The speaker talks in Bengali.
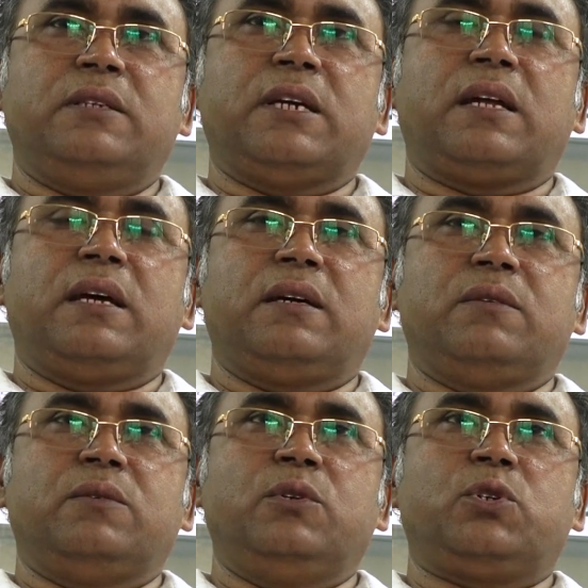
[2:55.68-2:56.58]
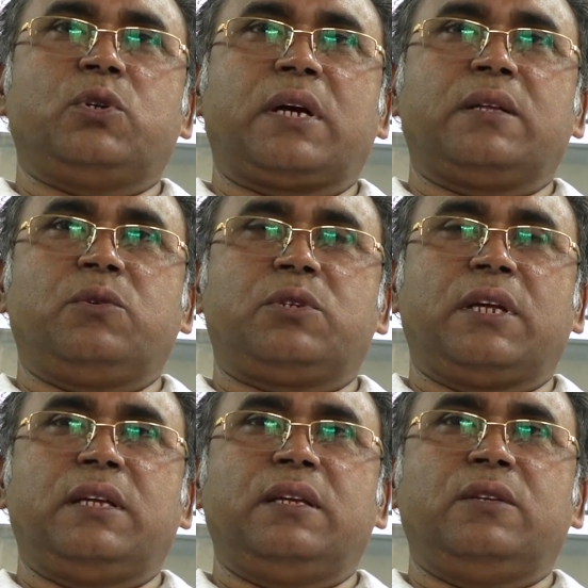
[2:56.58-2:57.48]
যারা উনিশশো একাত্তর
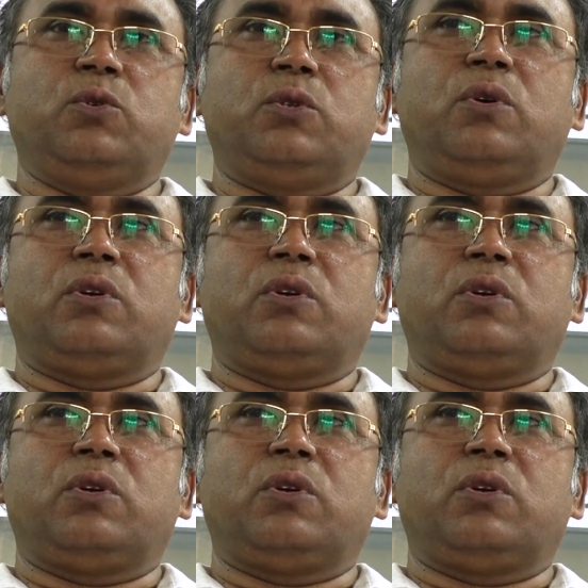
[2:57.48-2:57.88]
সালে যুদ্ধ